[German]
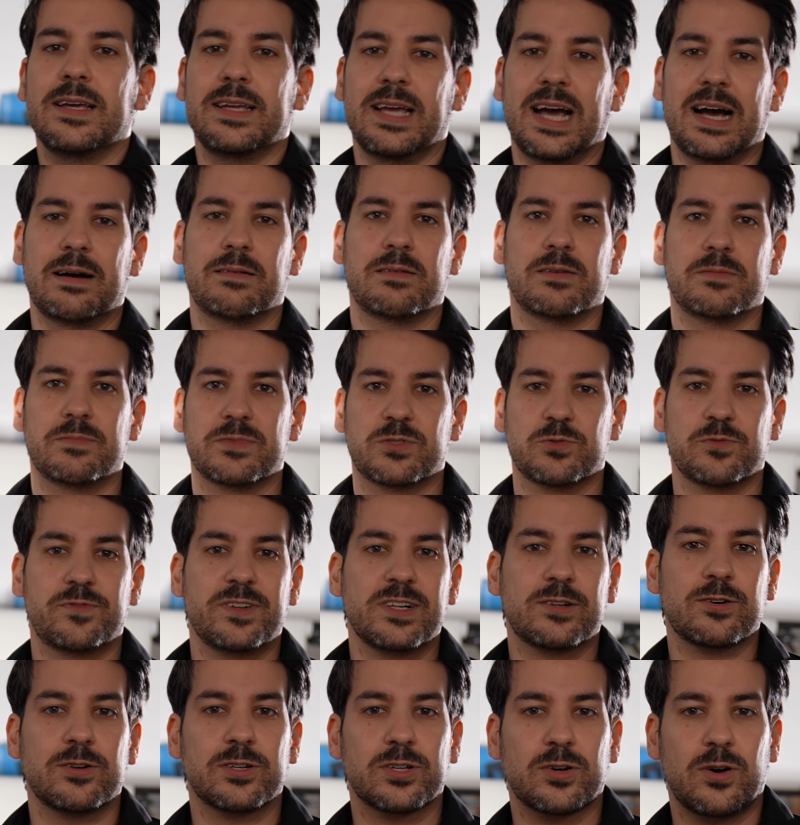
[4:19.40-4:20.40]
Ja, so
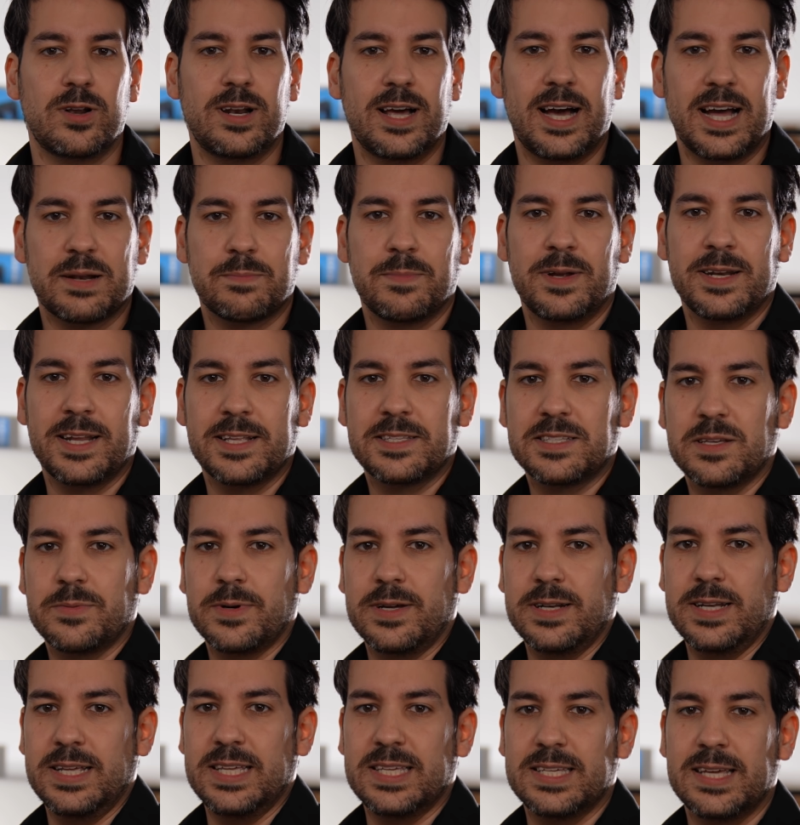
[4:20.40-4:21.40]
viel Kontrolle hat man jetzt
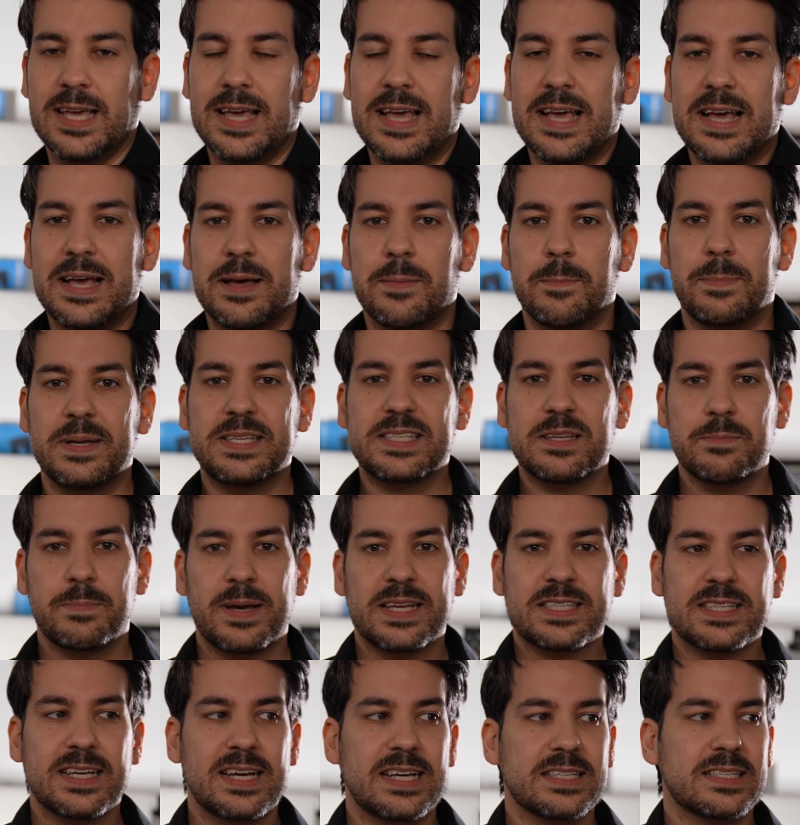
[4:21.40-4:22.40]
aber nicht. Ein
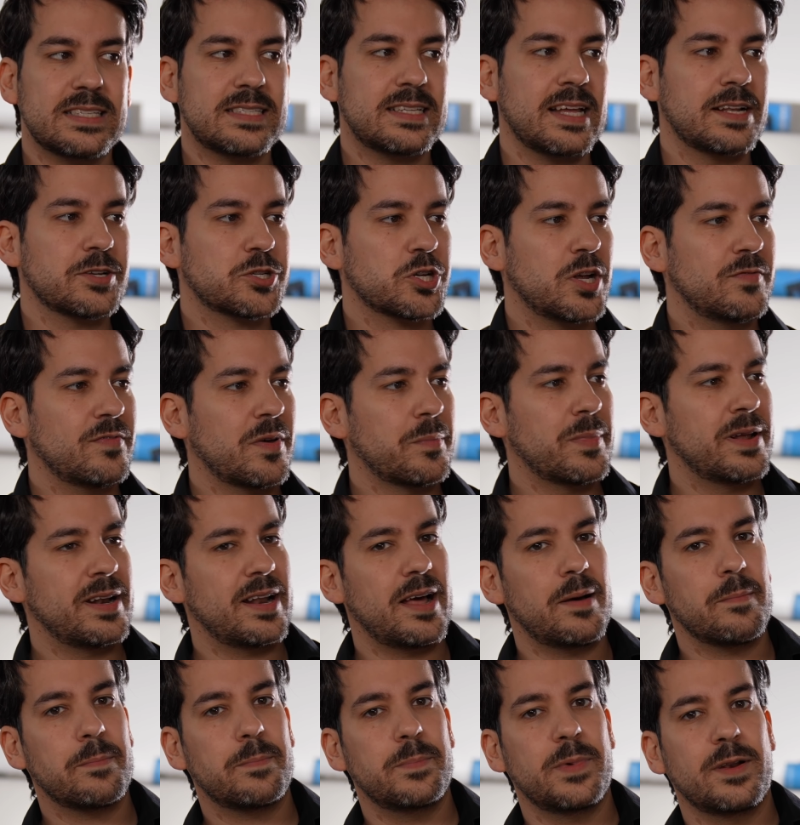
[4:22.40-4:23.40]
bisschen besser ist es dann schon, wenn
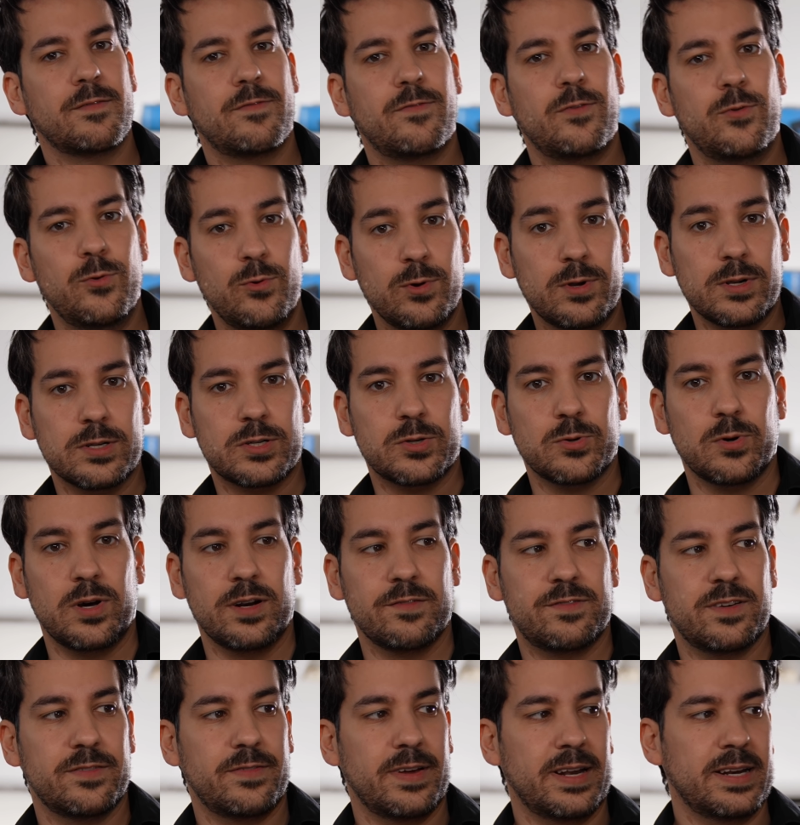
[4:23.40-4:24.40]
man Lampen mit
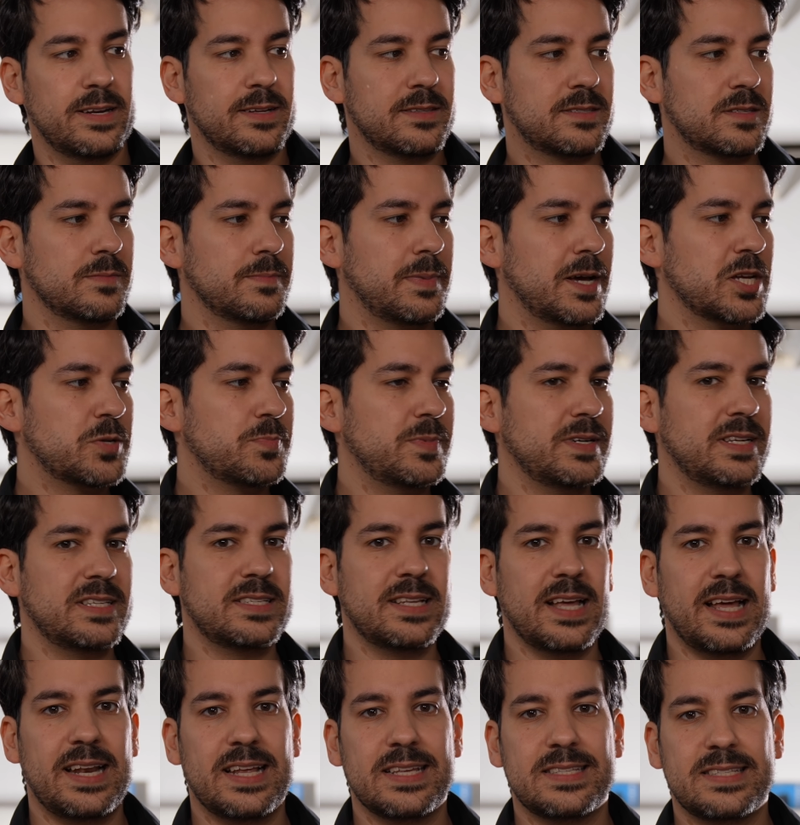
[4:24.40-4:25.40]
Flügeltoren verwendet. Zum Beispiel
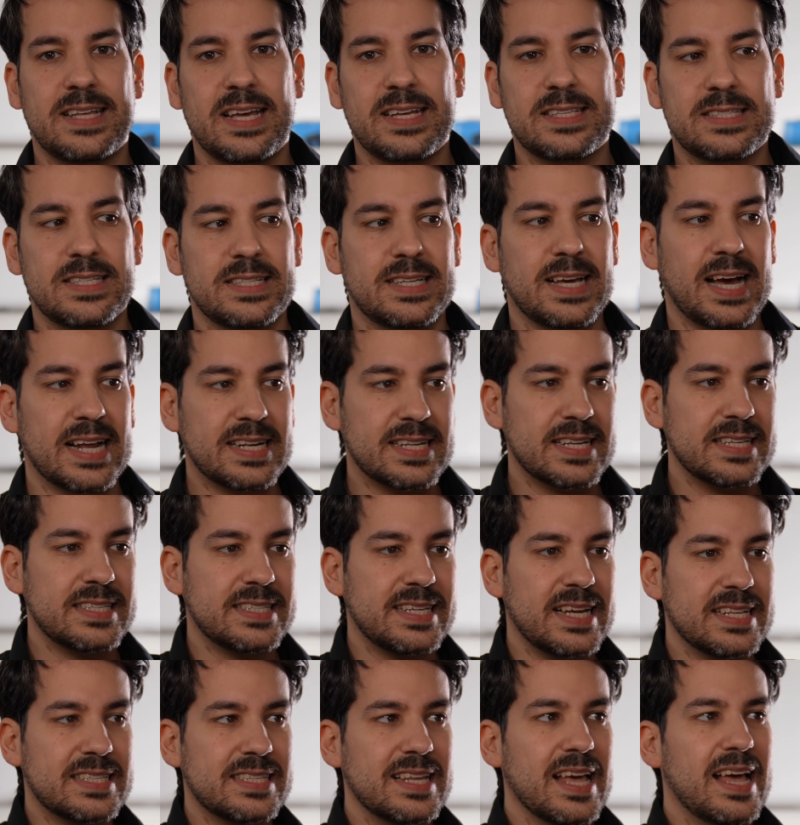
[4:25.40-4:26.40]
diese LS60 hat
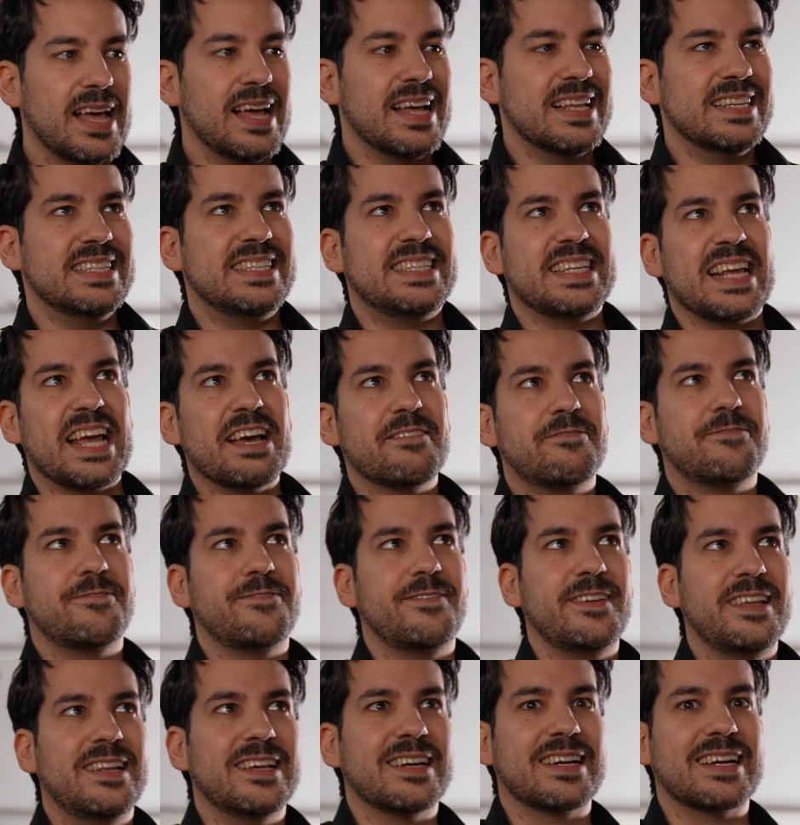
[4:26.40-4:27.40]
das jetzt. Sehr
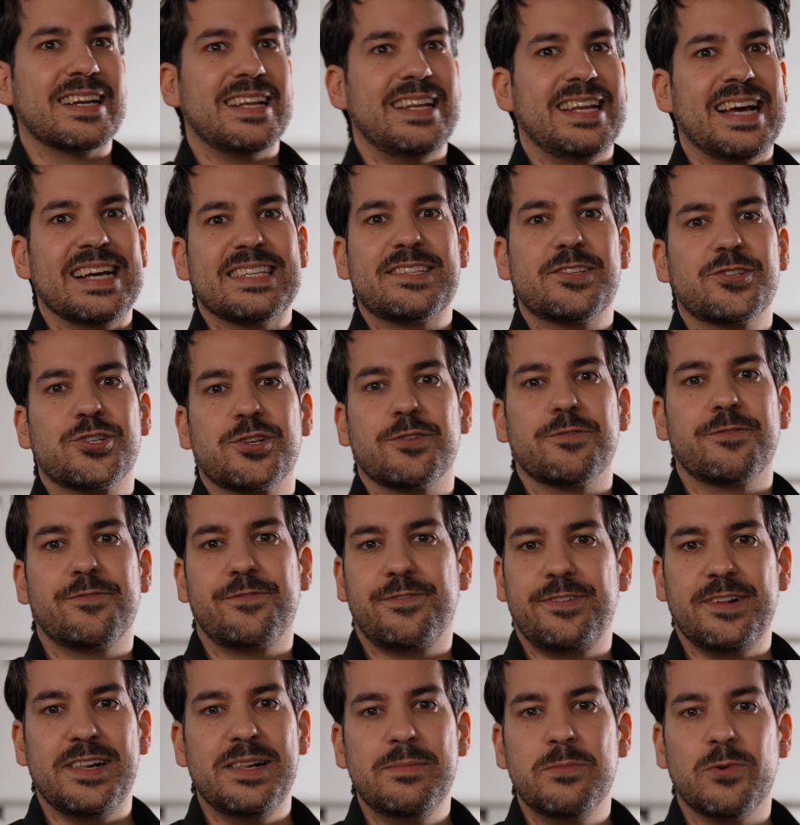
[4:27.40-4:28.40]
viele klassische
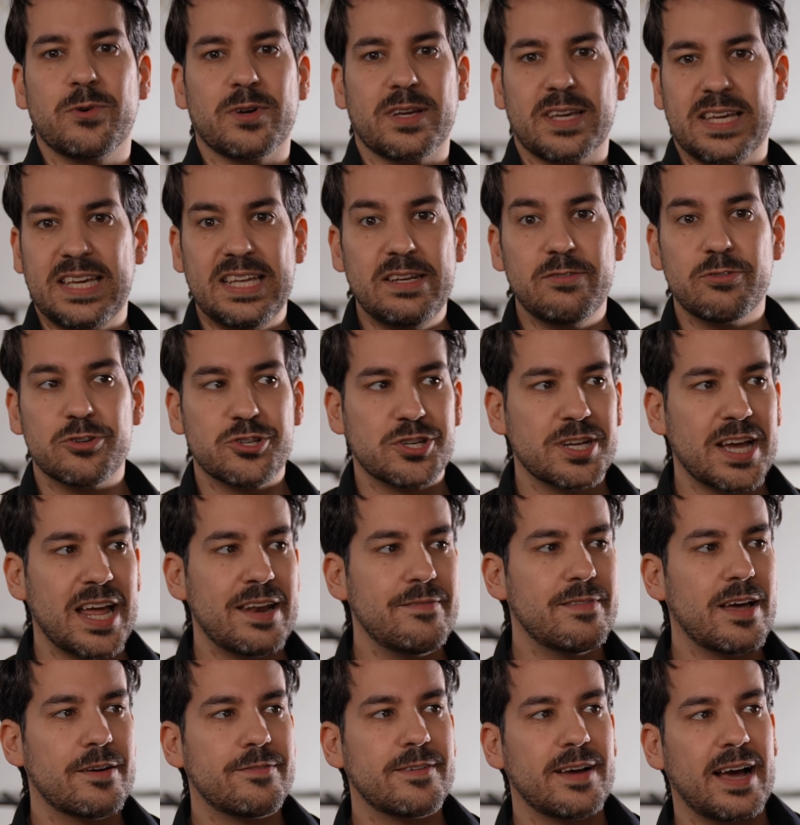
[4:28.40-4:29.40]
Film- und
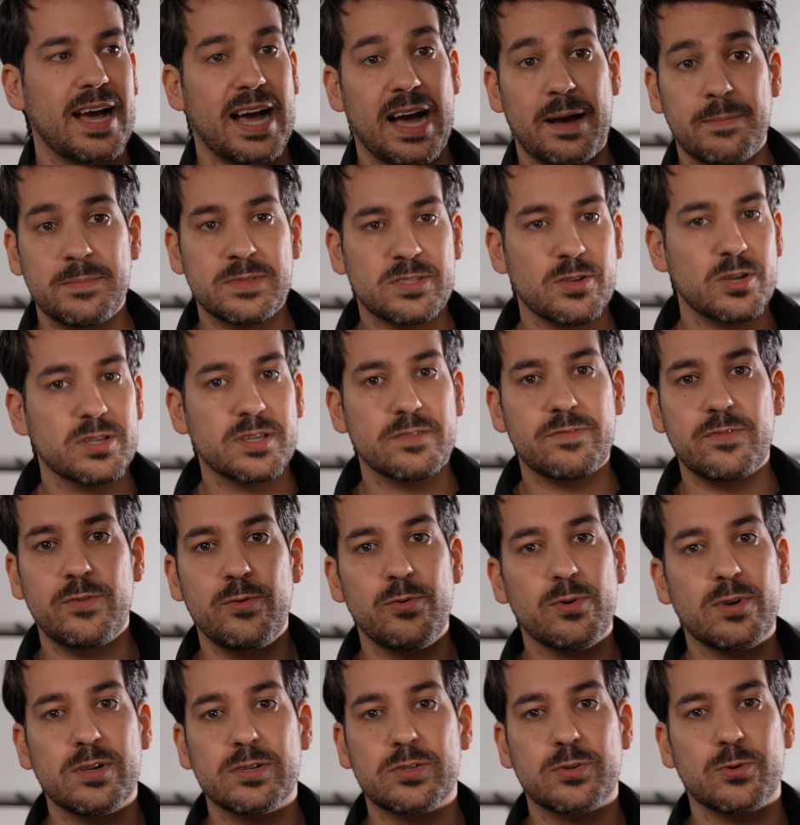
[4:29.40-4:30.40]
Kinoscheinwerfer haben solche
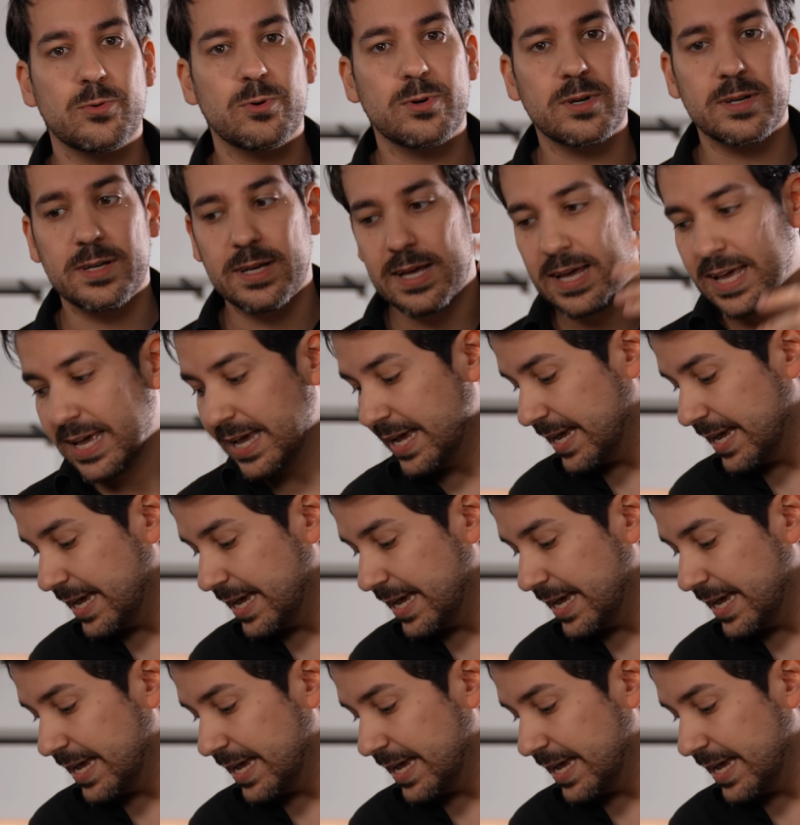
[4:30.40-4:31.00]
Flügeltore.